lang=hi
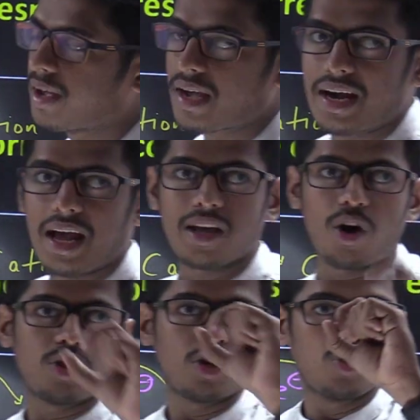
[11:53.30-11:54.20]
कैटान क्या
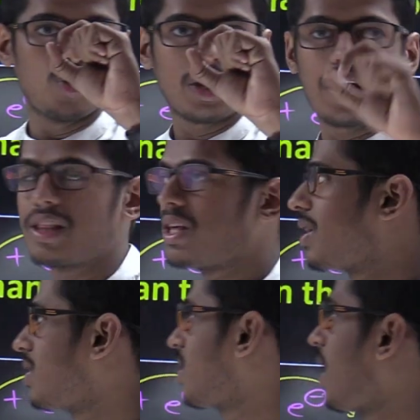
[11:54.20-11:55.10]
होता है छोटा रहता है
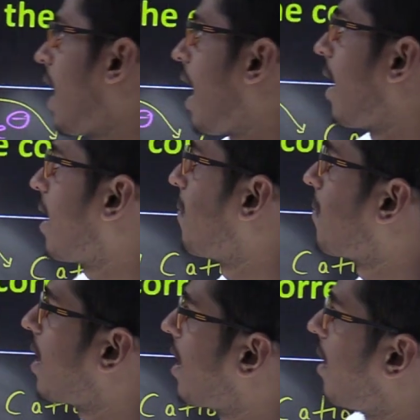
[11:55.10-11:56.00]
किसके एटम
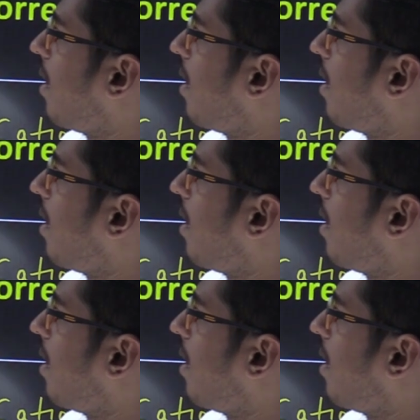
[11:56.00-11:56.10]
के